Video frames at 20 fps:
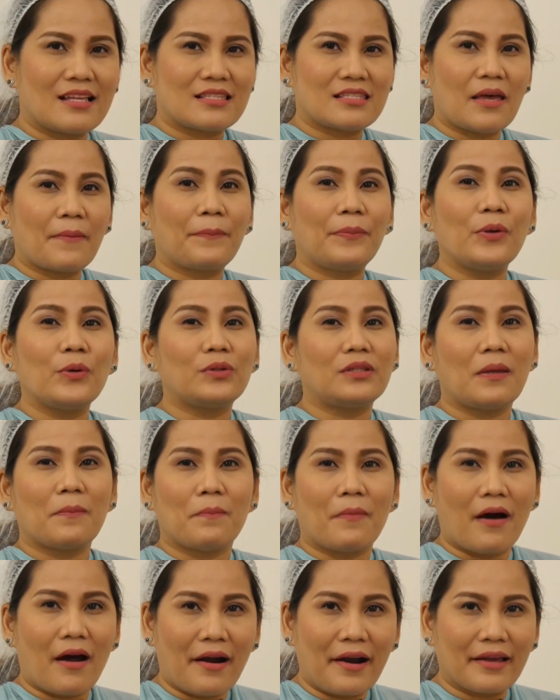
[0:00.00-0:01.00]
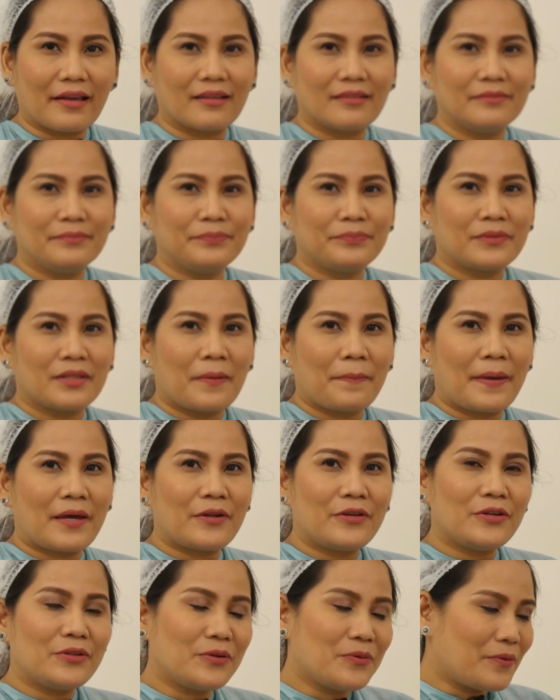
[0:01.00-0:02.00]
it's a beauty mark. Pero
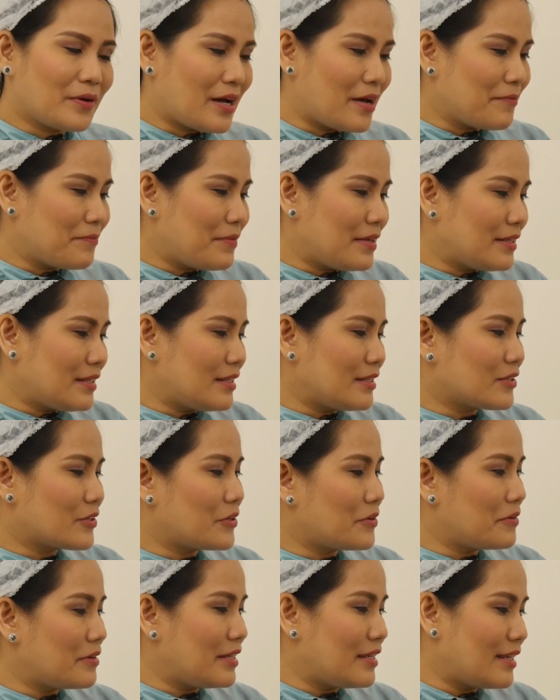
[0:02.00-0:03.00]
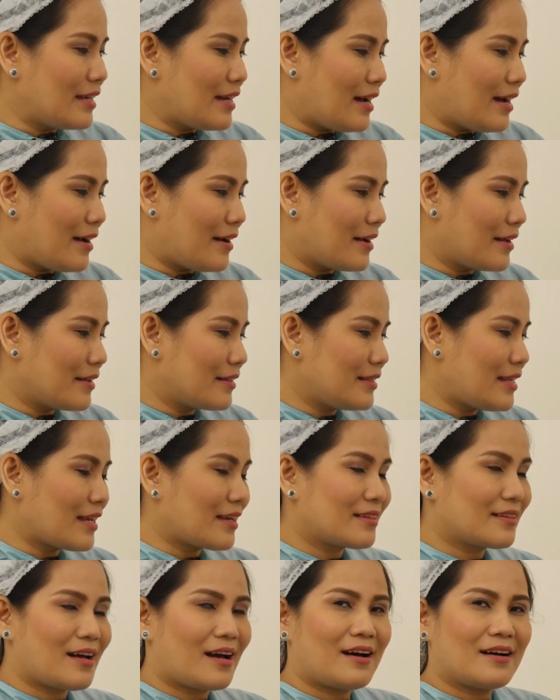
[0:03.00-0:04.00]
you know what, I've been in Korea, like
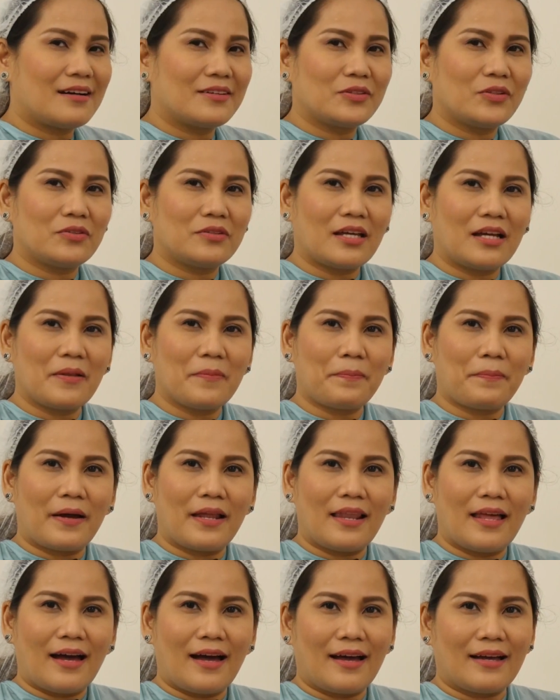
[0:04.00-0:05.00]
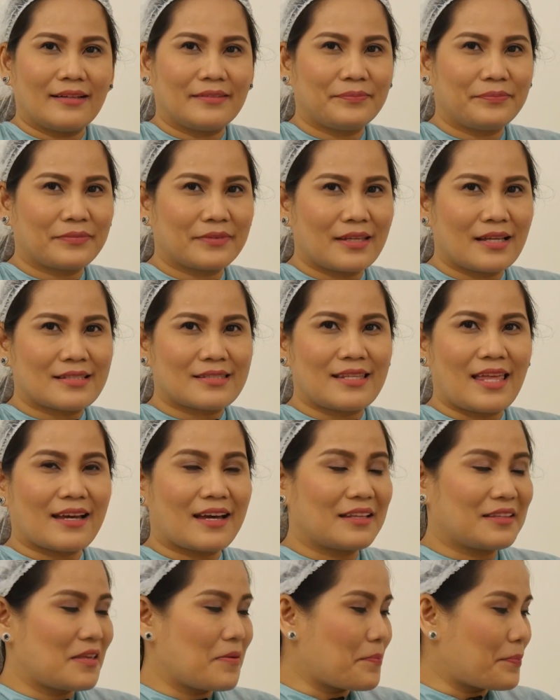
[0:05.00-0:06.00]
ang nunal pala, it's like
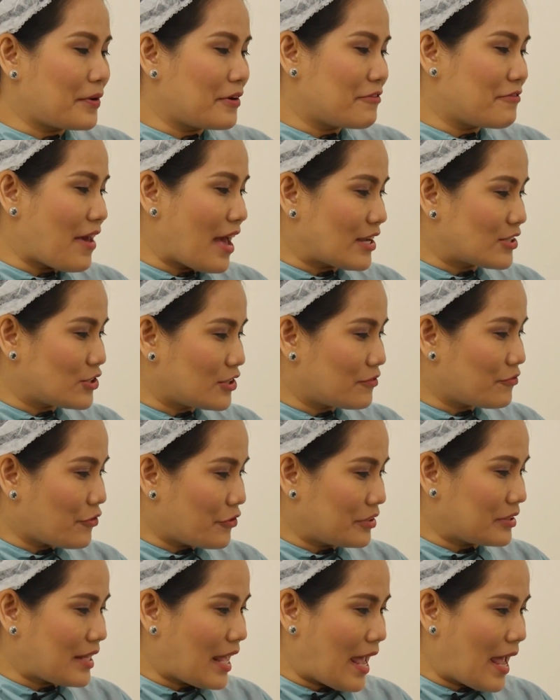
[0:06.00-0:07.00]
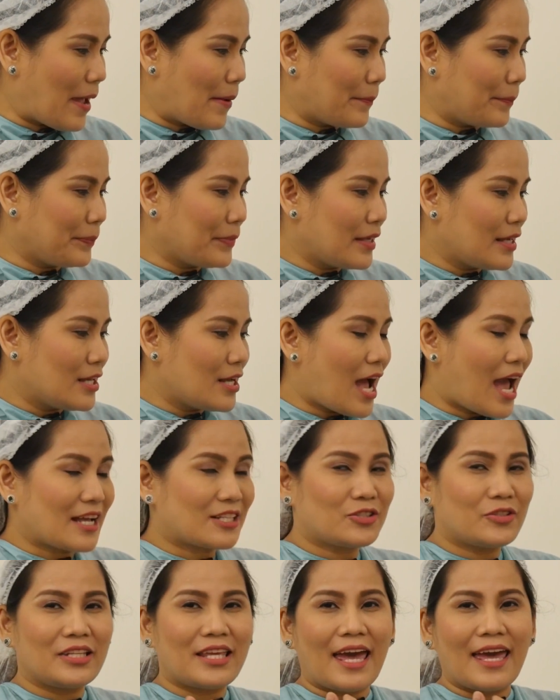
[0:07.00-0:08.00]
an imperfection for them.
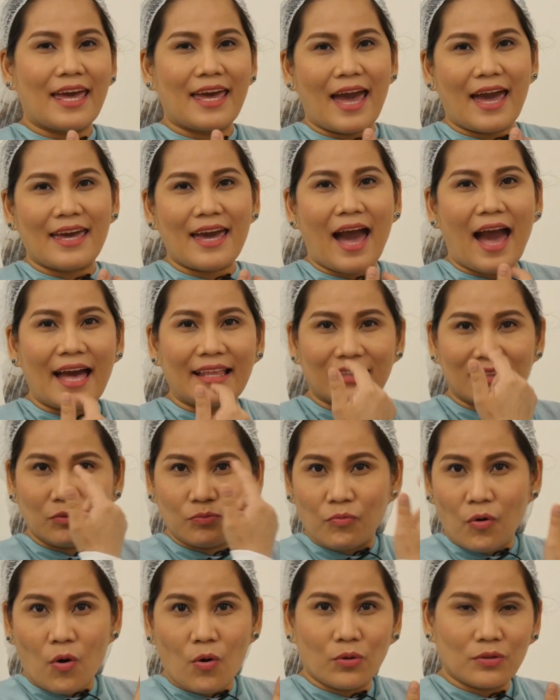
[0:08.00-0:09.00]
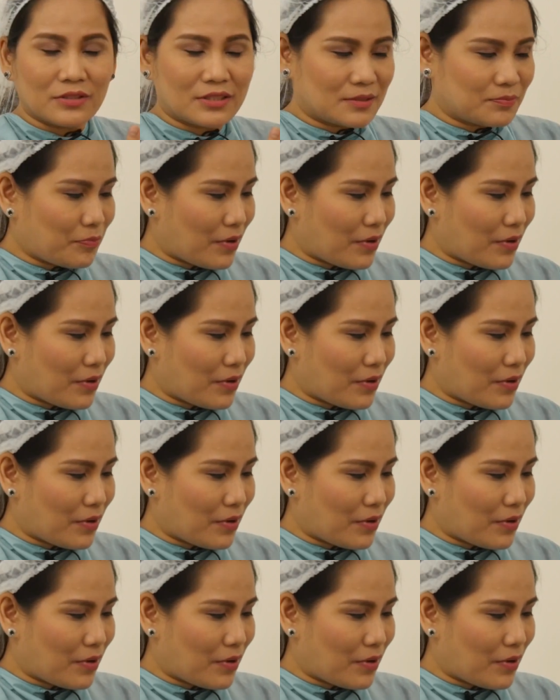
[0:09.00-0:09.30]
Actually, I, I had moles,